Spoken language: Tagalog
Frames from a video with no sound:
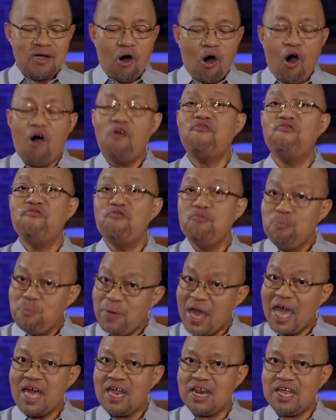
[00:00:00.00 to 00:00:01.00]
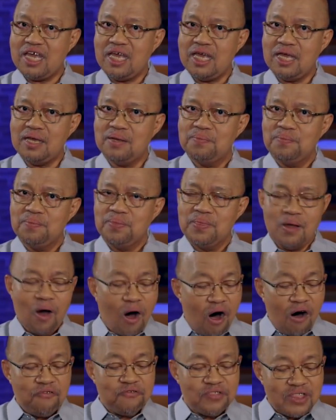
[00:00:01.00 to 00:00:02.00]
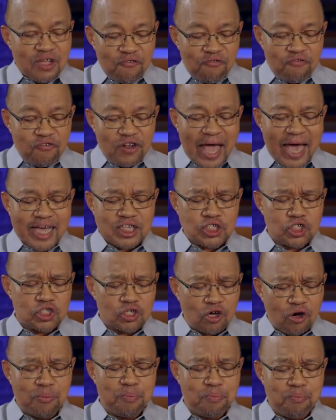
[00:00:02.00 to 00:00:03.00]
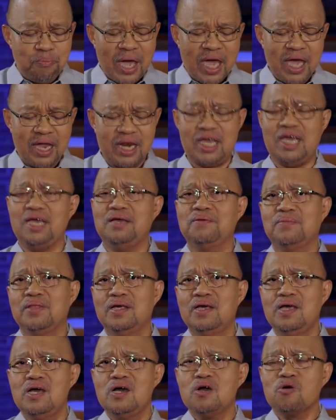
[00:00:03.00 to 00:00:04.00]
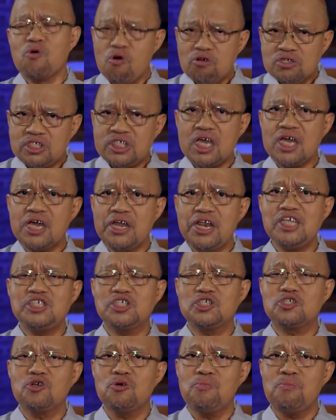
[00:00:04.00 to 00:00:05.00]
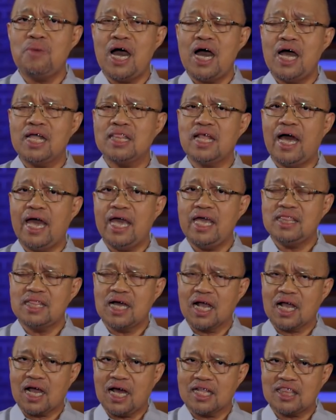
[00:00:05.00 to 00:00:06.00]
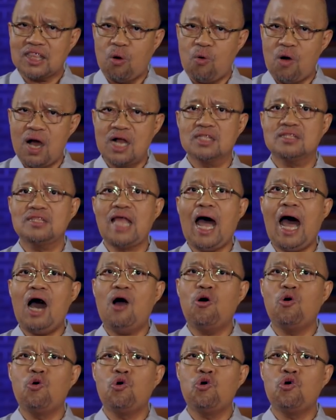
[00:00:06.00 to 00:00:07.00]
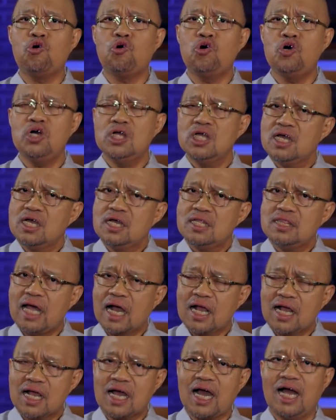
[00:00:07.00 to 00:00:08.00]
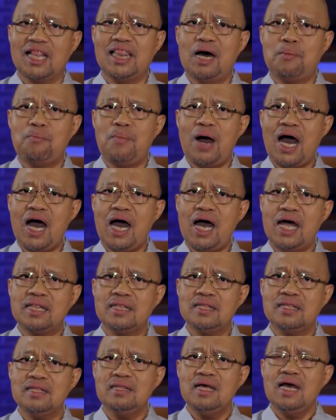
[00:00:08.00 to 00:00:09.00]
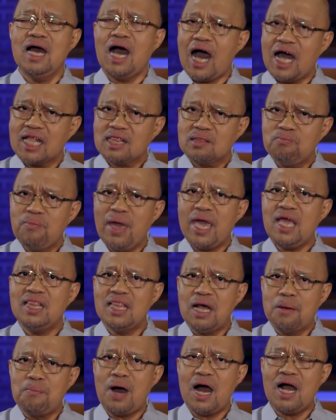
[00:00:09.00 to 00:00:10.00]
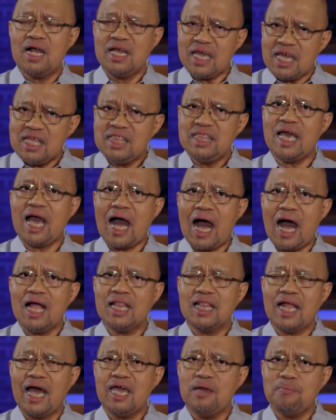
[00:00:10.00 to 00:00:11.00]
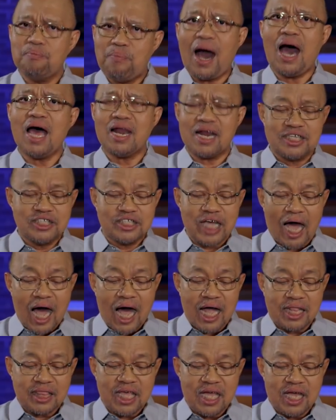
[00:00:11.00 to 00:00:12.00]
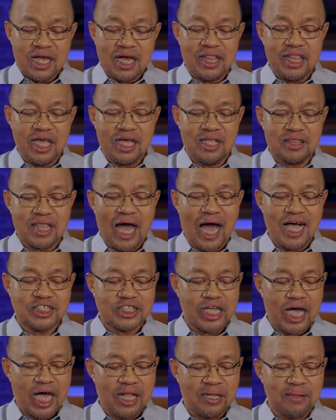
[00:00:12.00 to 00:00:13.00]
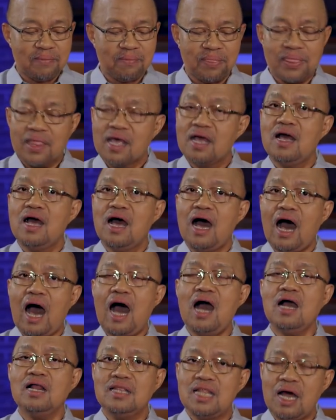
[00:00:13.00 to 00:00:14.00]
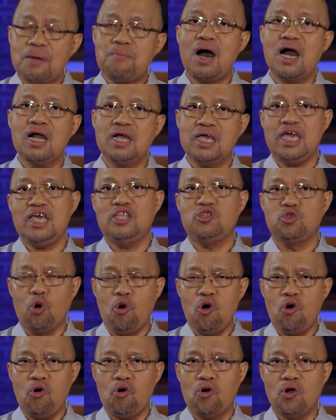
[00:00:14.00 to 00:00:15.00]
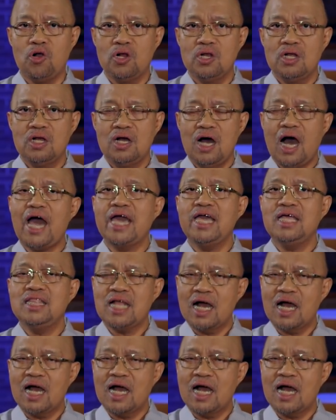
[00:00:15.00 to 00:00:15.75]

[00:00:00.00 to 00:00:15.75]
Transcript: of Mary, of the flesh of Mary. Kung si Kristo man ay nagkatawang tao, nagkalaman, at may lamang inialay para sa ating kaligtasan. Ang lamang ito ay